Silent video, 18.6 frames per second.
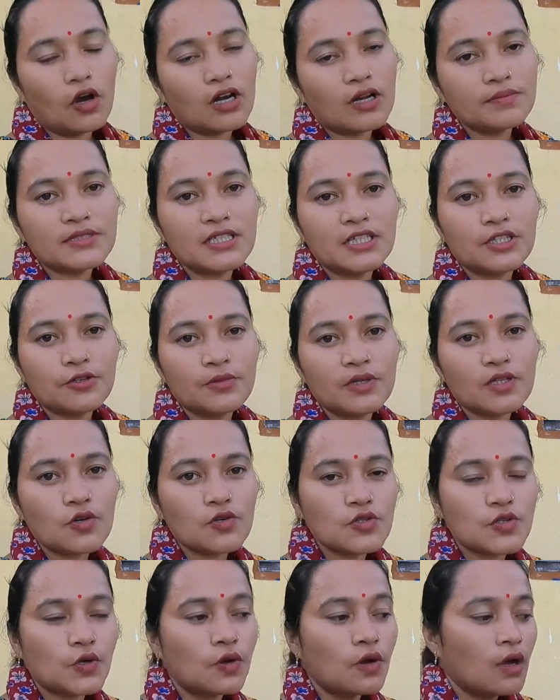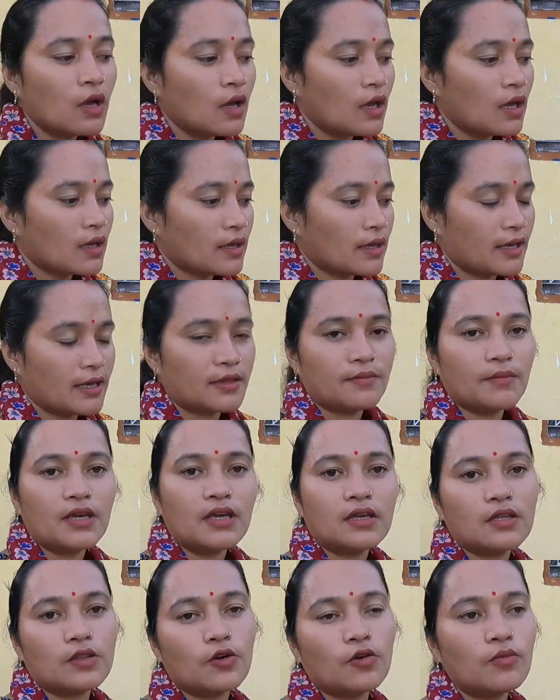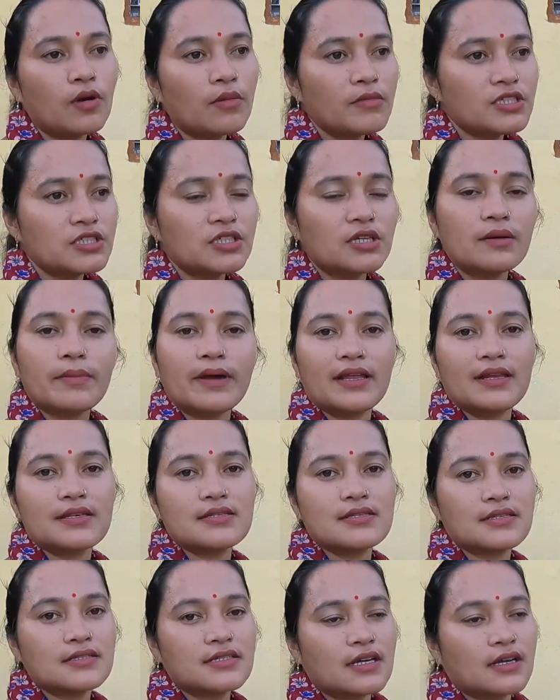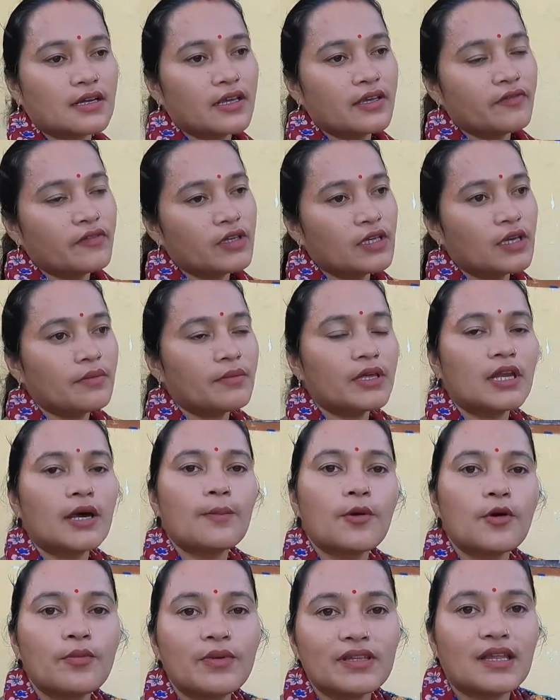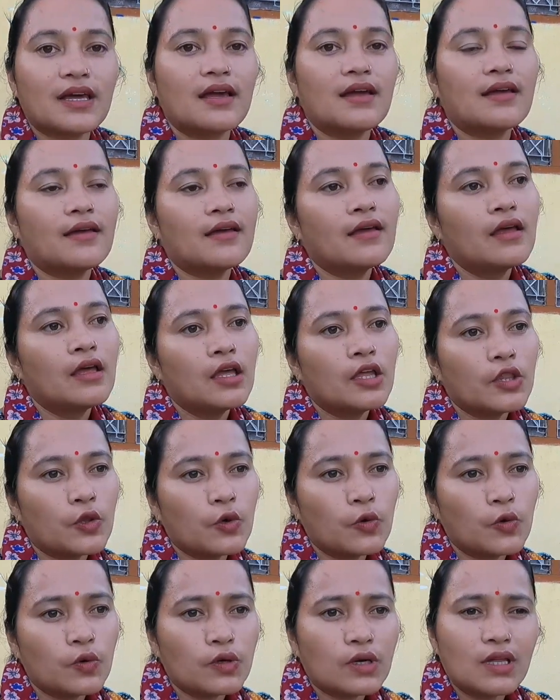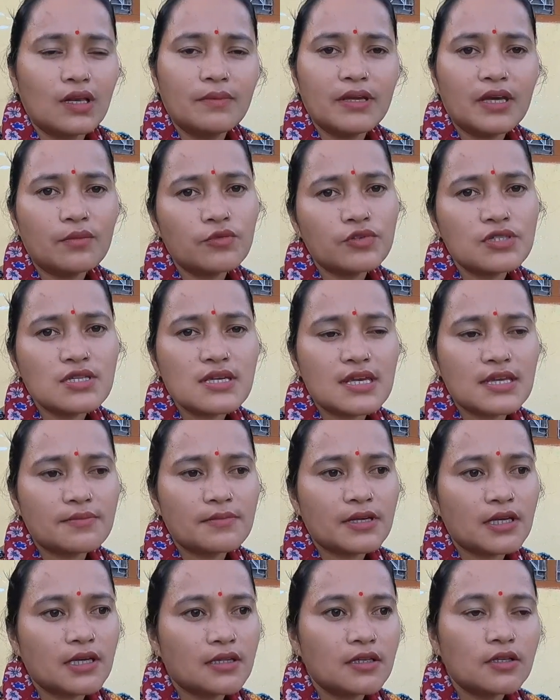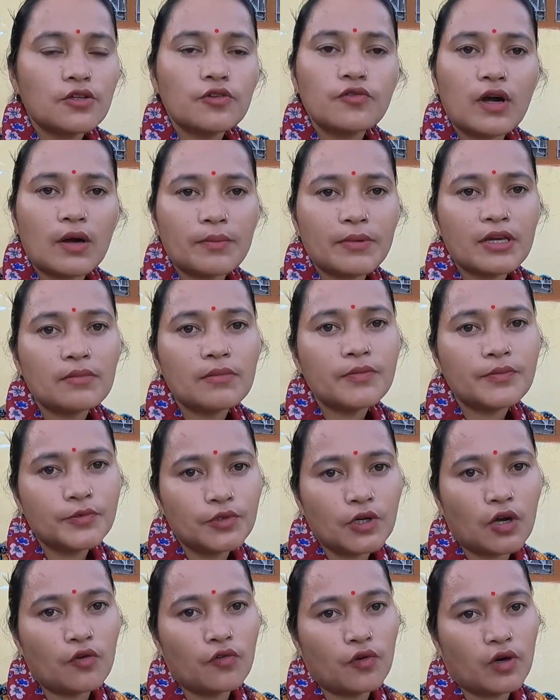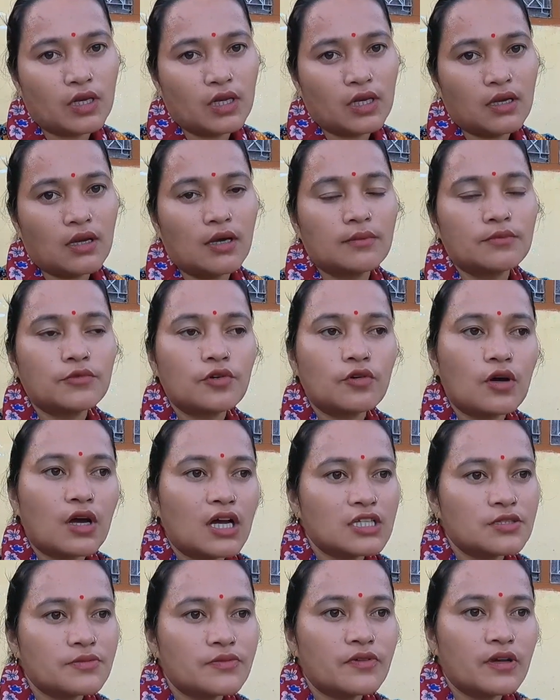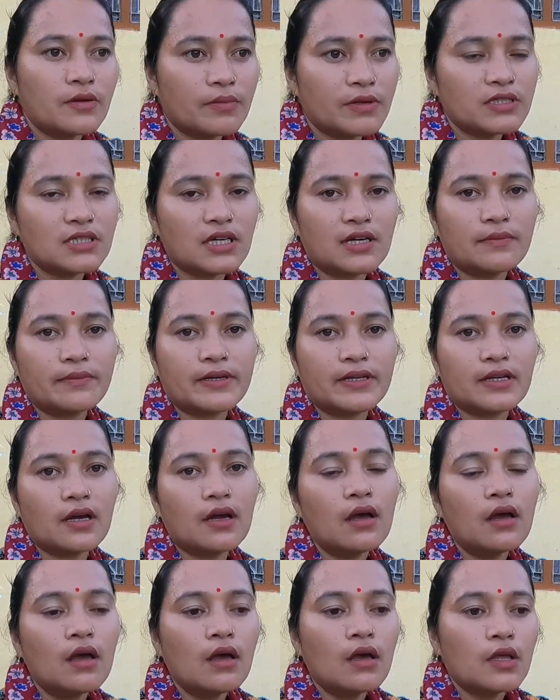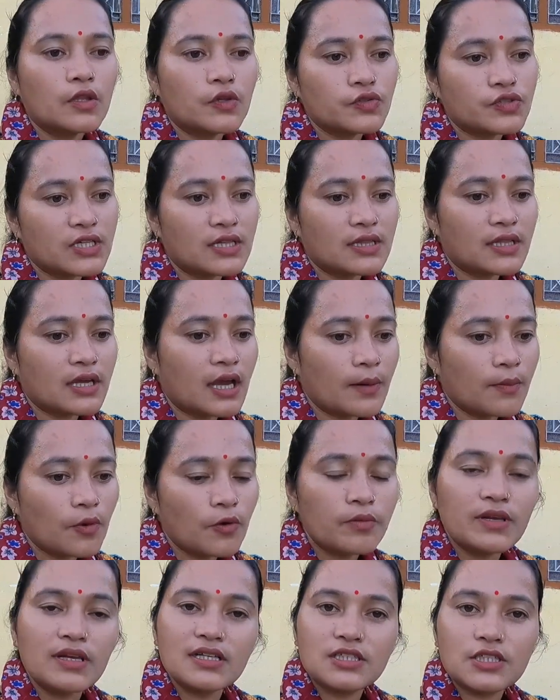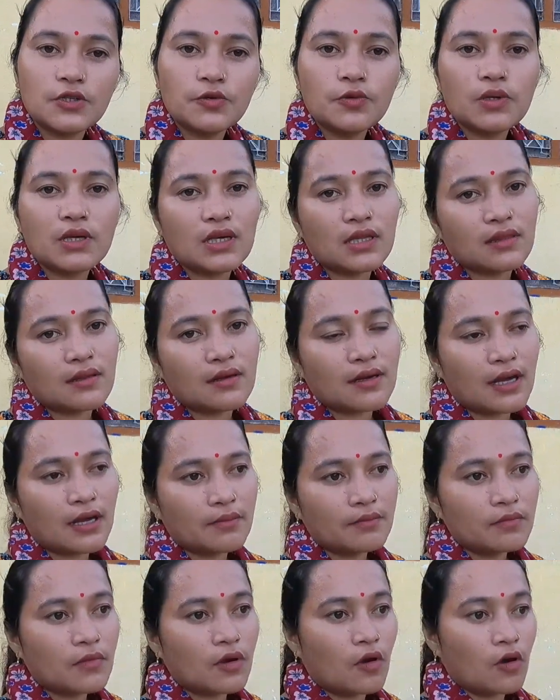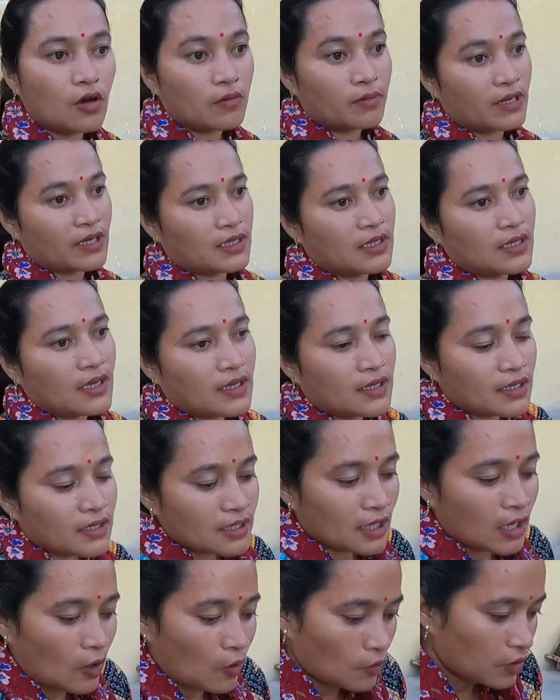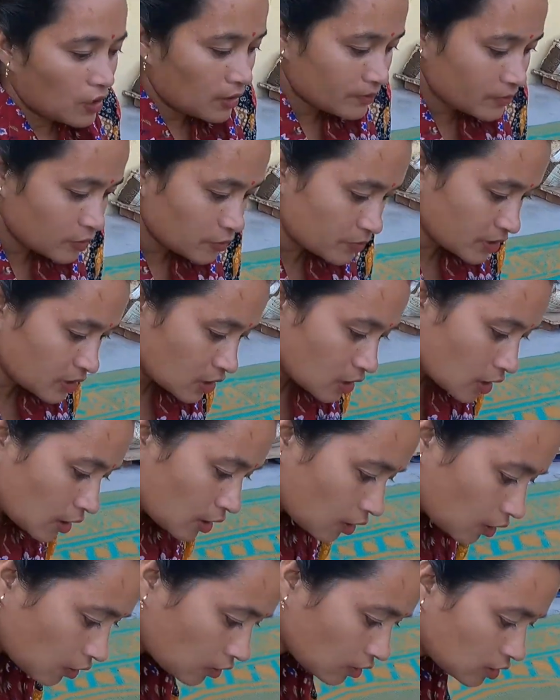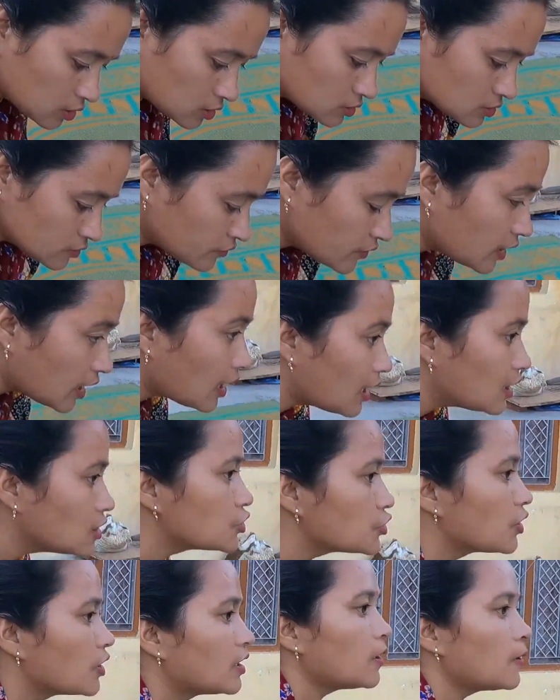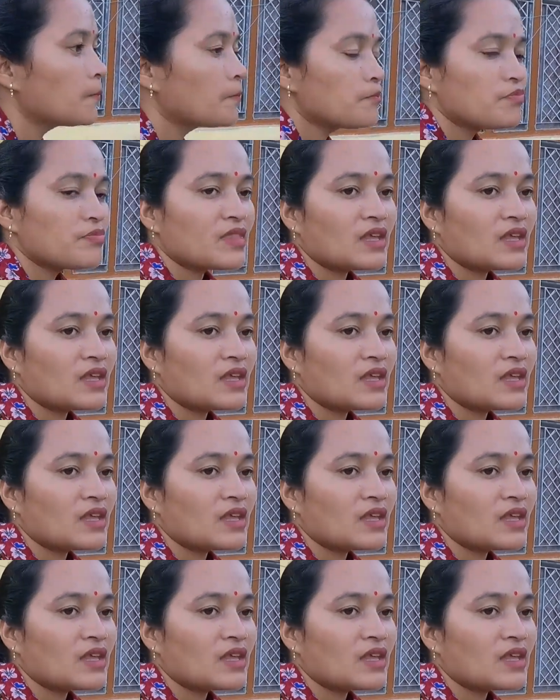और अब चलती हूँ मैं दोस्तों खेत में तो मम्मी जी ना पहले से जग गई हुई है मैंने आपको बताया है तो कल भी हम उसी खेत में गए थे तो वहाँ पे ना भी पूरा हुआ नहीं काम तो आज भी वहीं पे जाना पड़ेगा तो चलते हैं आपको भी ले चलूँगी कितना काम और बाकी रह गया दिखाऊँगी आपको भी और फिलहाल जो है ना